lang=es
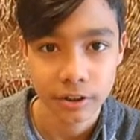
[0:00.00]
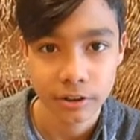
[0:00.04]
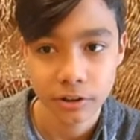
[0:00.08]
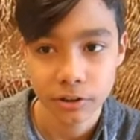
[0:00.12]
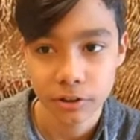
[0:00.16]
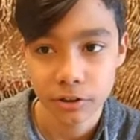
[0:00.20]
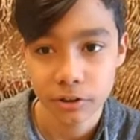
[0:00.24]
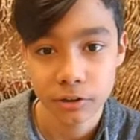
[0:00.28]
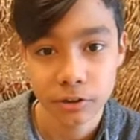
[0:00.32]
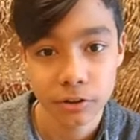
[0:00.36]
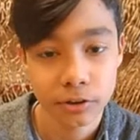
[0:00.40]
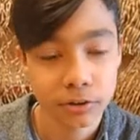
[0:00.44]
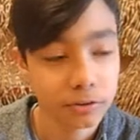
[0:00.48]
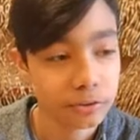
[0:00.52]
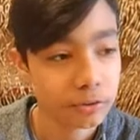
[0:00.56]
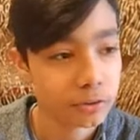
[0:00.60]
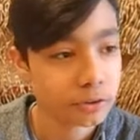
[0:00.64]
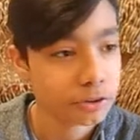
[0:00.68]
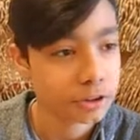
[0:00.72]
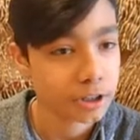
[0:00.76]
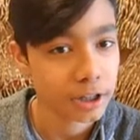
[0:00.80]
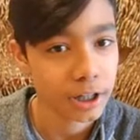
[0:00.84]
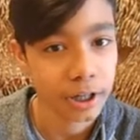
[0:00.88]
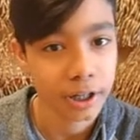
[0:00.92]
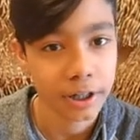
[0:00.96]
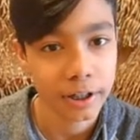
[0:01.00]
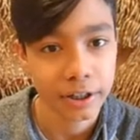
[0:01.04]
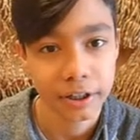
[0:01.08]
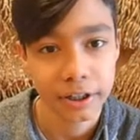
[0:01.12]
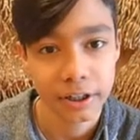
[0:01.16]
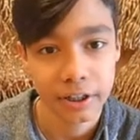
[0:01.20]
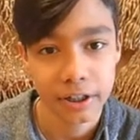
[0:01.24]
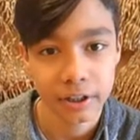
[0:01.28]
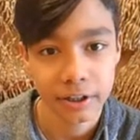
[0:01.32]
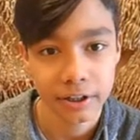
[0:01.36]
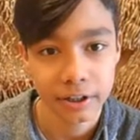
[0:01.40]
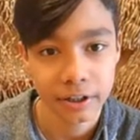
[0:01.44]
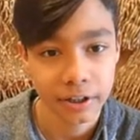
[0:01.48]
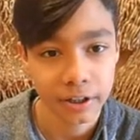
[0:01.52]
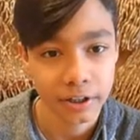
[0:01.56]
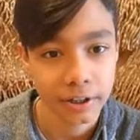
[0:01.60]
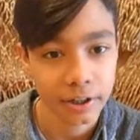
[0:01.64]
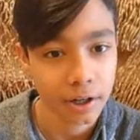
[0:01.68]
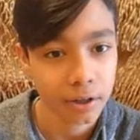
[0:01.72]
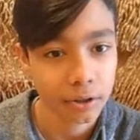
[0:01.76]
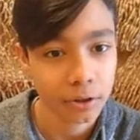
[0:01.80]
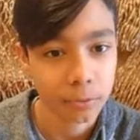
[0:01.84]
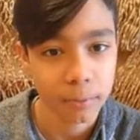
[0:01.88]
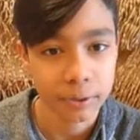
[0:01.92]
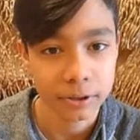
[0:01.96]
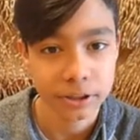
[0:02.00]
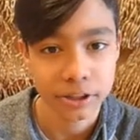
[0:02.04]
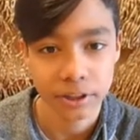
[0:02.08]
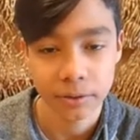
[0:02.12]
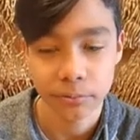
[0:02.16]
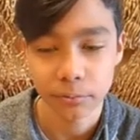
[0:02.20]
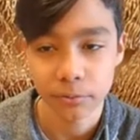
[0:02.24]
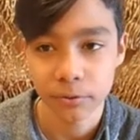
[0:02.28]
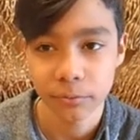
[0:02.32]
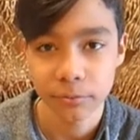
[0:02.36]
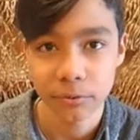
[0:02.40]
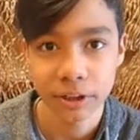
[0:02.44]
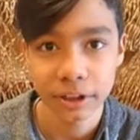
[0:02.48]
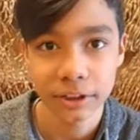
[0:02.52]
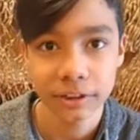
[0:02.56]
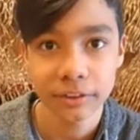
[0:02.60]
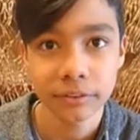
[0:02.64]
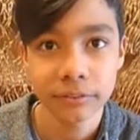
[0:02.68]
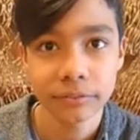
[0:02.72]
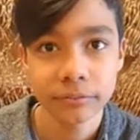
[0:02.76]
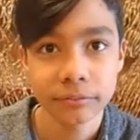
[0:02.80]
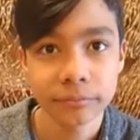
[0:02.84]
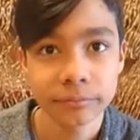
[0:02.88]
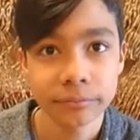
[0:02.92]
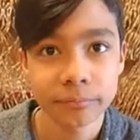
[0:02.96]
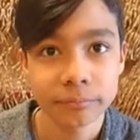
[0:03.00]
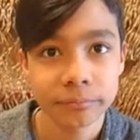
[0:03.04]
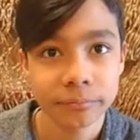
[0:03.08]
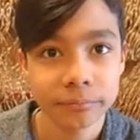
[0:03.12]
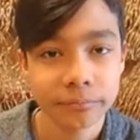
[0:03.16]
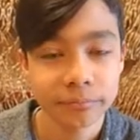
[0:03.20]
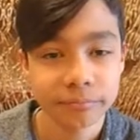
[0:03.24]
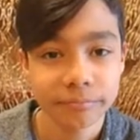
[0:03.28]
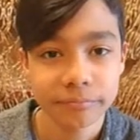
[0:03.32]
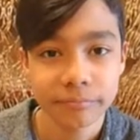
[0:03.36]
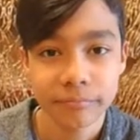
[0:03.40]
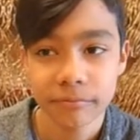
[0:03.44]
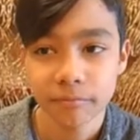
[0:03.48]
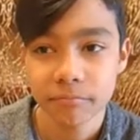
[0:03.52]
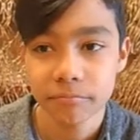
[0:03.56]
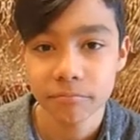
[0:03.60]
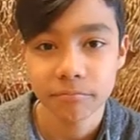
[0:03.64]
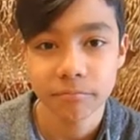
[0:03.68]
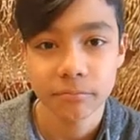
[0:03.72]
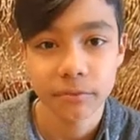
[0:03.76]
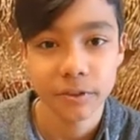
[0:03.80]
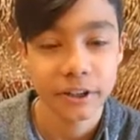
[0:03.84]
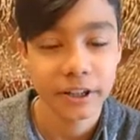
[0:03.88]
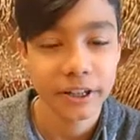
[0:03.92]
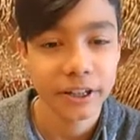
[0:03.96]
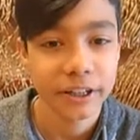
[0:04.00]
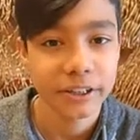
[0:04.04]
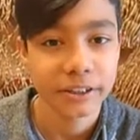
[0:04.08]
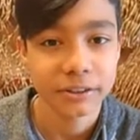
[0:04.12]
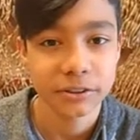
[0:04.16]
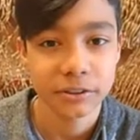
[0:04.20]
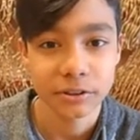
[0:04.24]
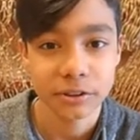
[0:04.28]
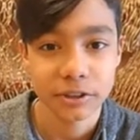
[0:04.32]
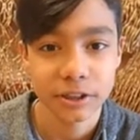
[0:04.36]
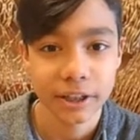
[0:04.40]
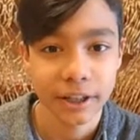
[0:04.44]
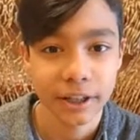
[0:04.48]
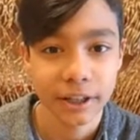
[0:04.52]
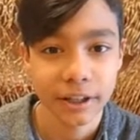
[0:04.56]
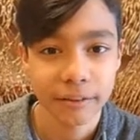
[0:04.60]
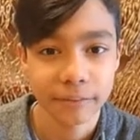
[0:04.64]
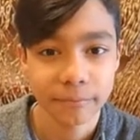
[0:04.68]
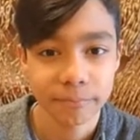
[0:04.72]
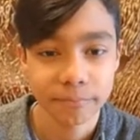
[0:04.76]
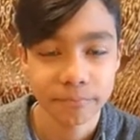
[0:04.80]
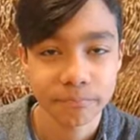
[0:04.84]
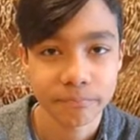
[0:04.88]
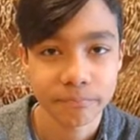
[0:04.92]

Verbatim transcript: Yo, o sea, en, general lo pasé muy bien. Pues, o sea,